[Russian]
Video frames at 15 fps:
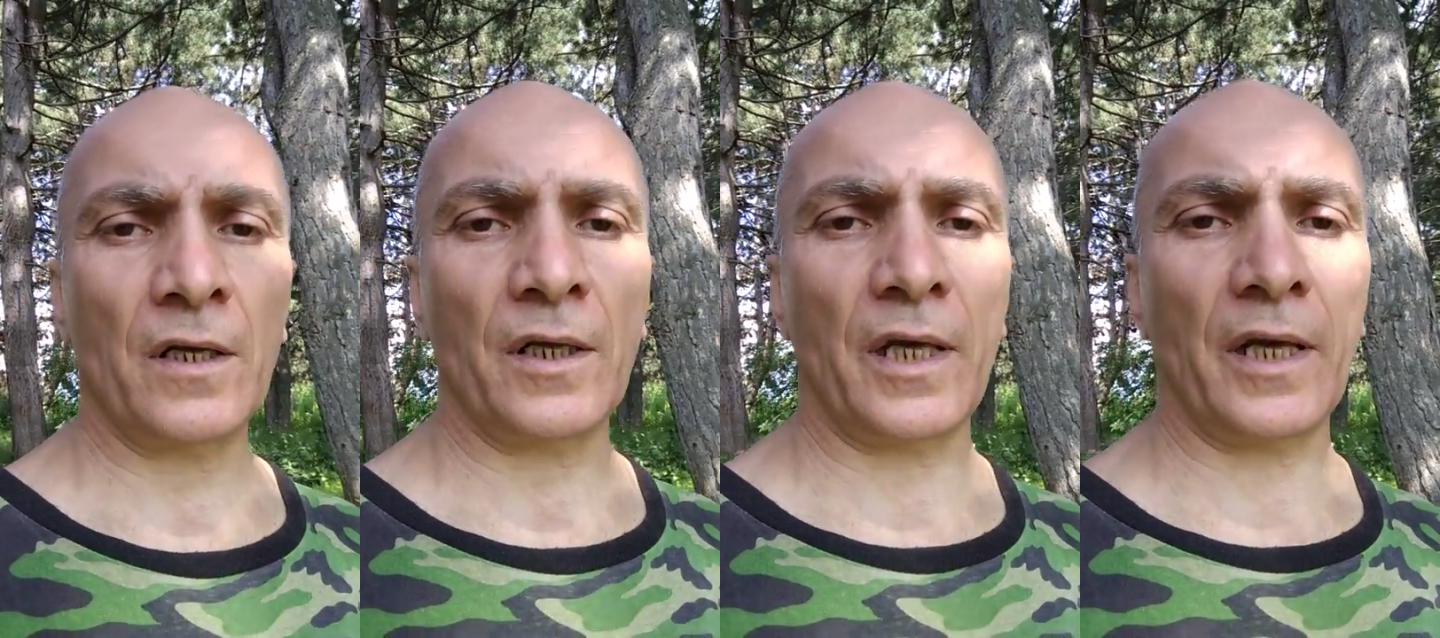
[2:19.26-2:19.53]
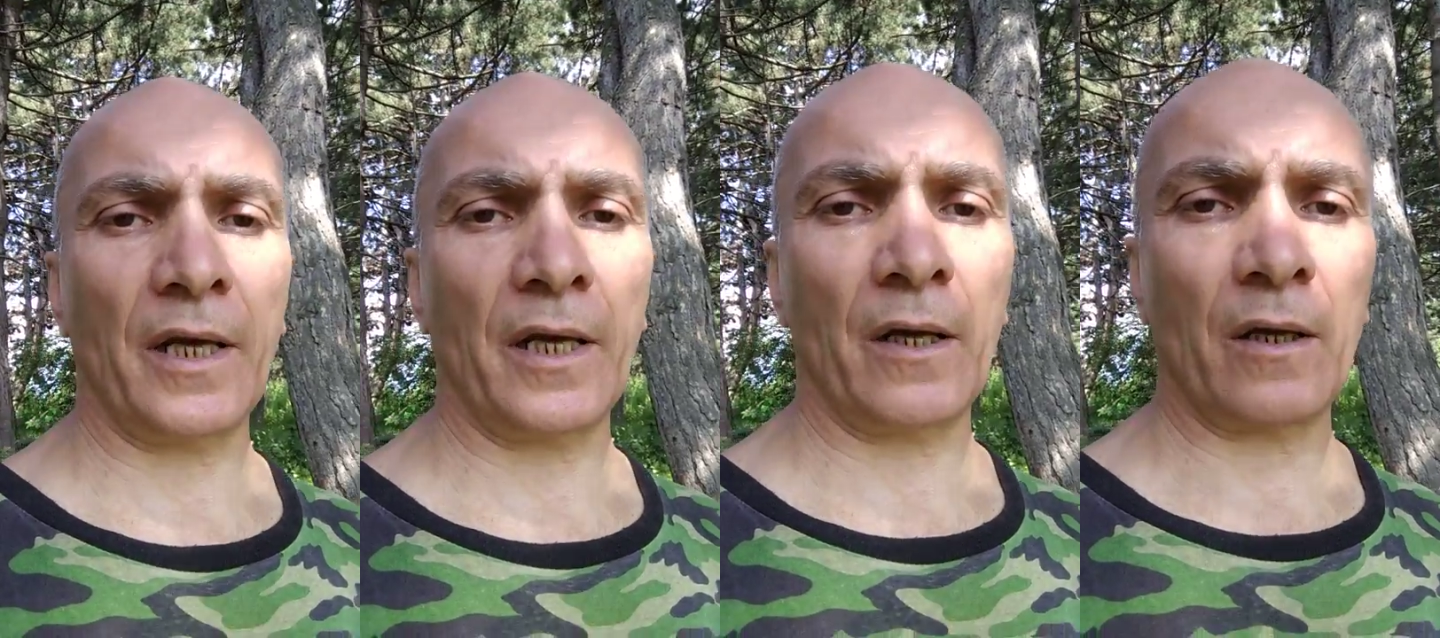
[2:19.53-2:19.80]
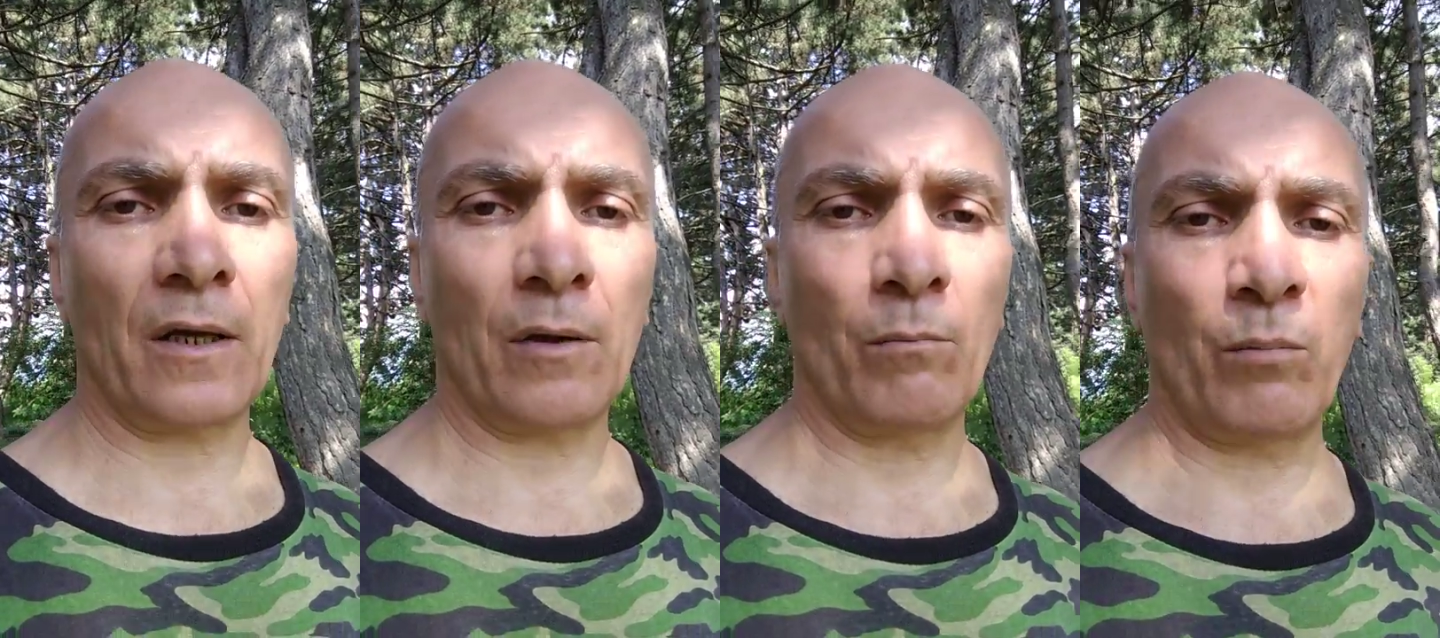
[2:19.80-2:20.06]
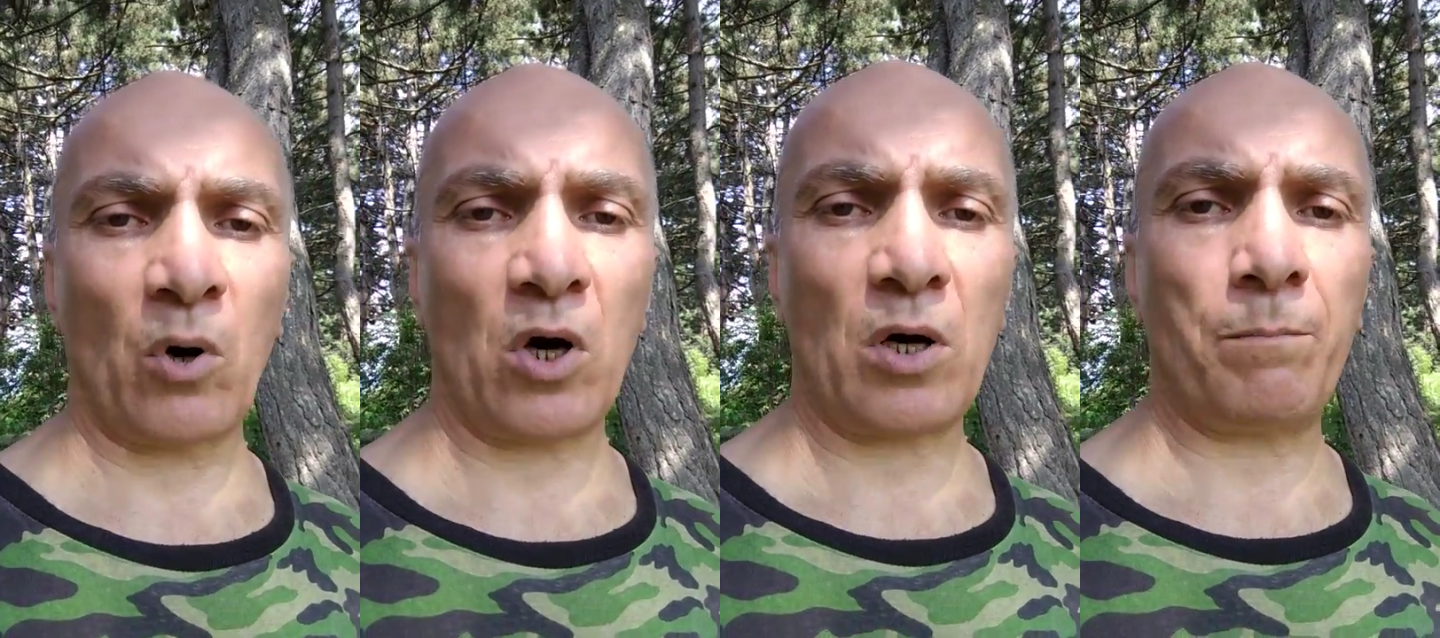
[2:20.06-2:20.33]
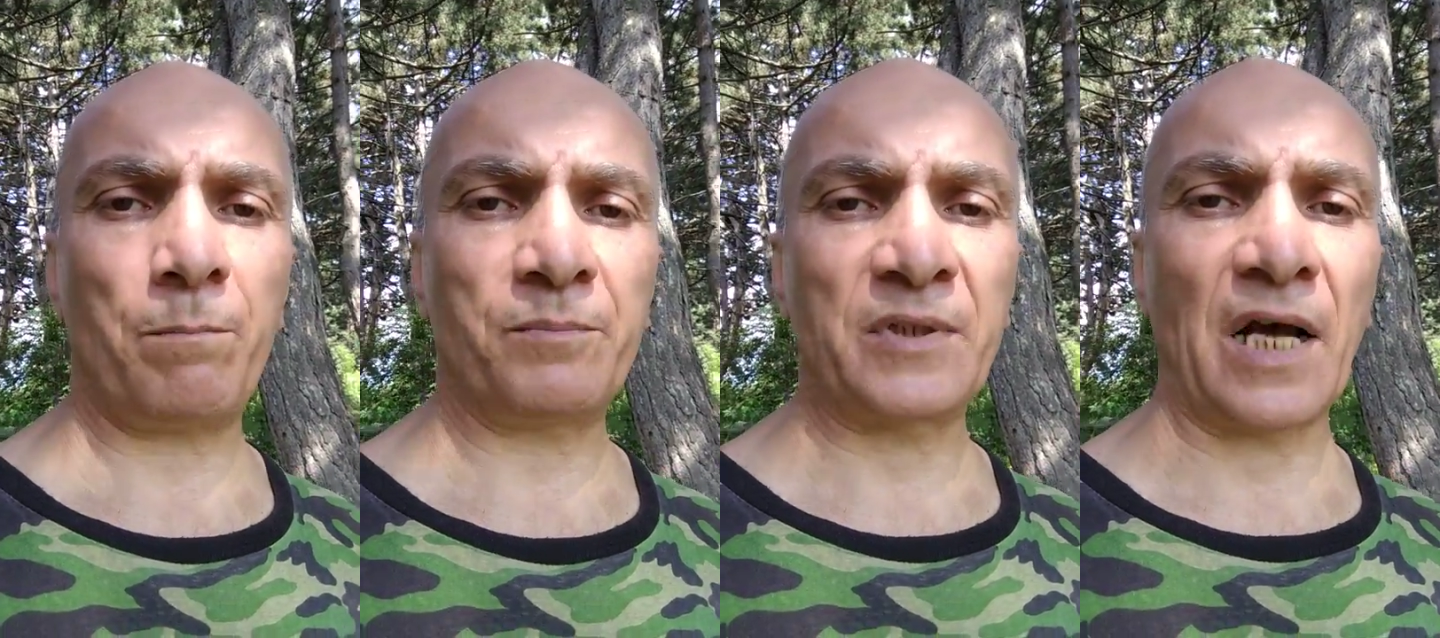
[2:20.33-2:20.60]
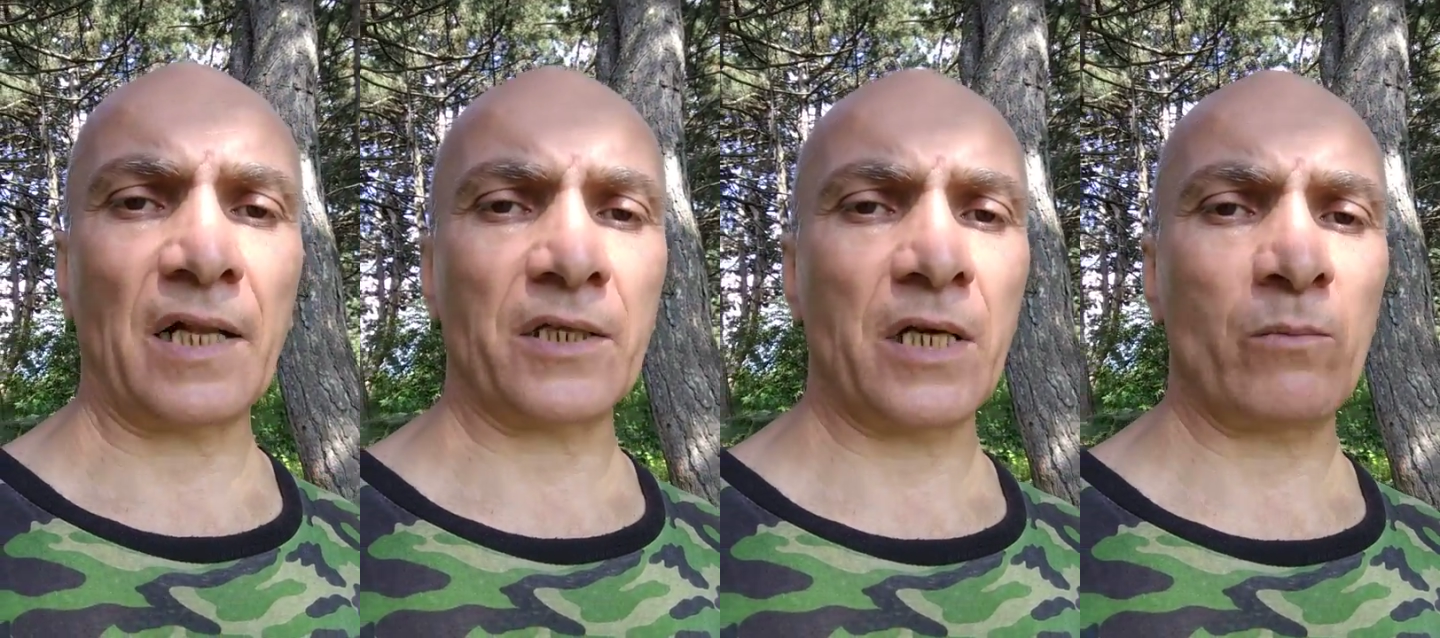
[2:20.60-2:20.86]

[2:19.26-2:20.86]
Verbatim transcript: И Бог дал